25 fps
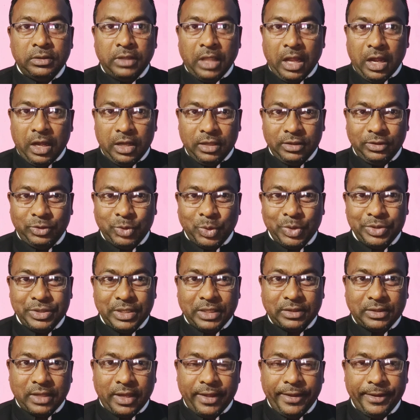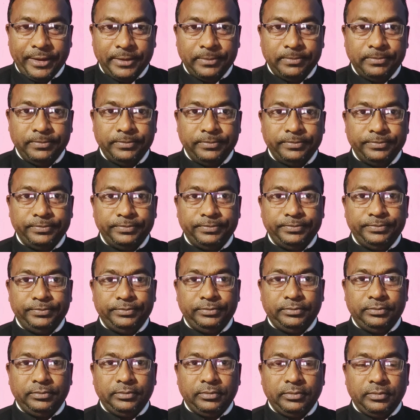देहांत हो जाता है
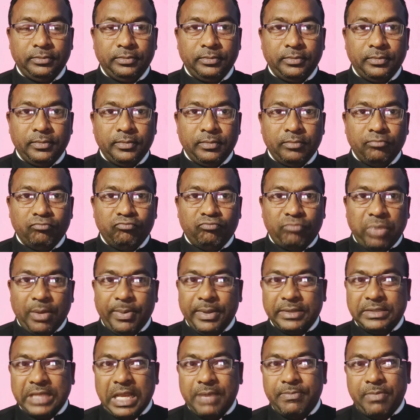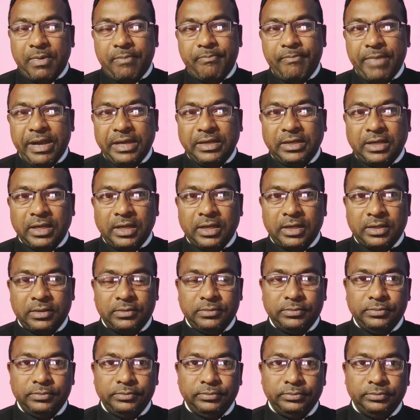बाबा साहेब अम्बेडकर
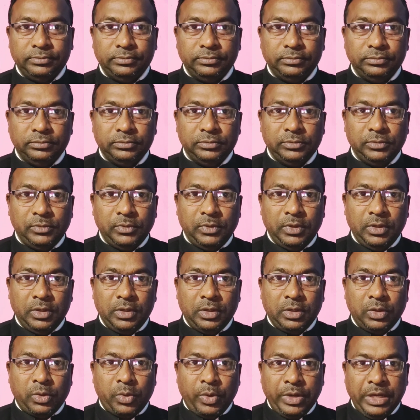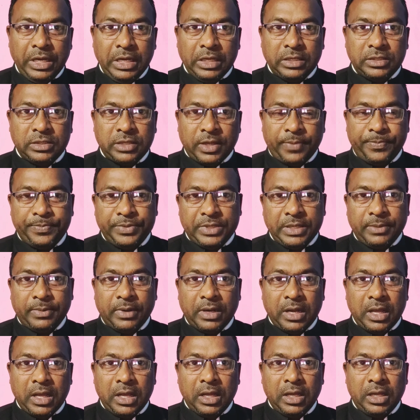को यह सबसे
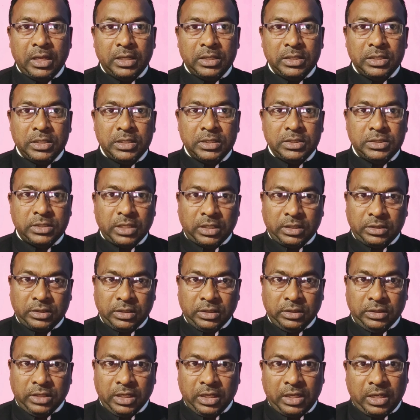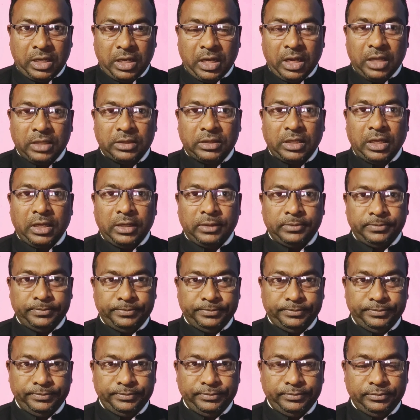बड़ा सख्त धक्का था
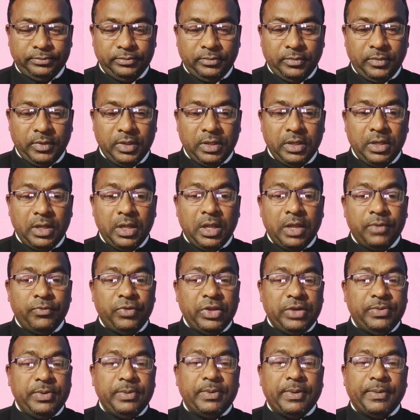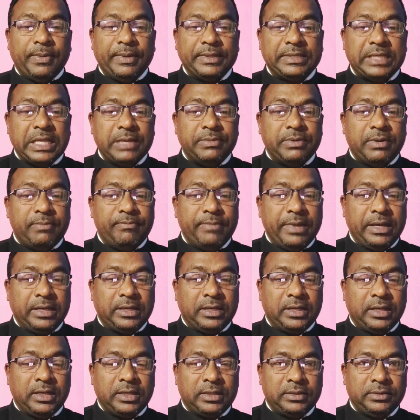फिर भी बाबा साहेब
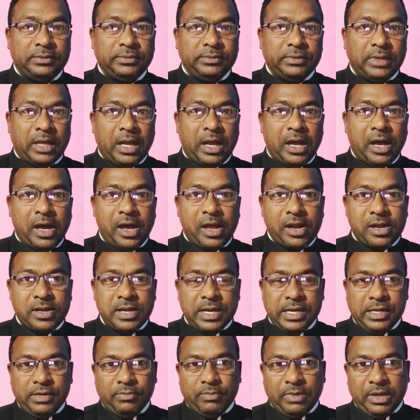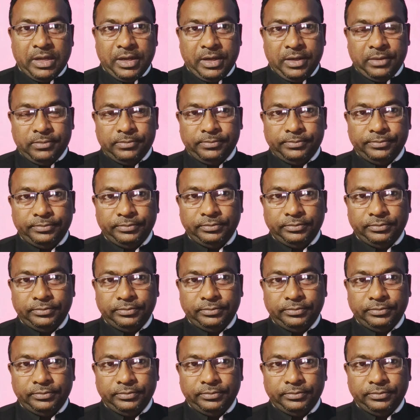अम्बेडकर हार नहीं माने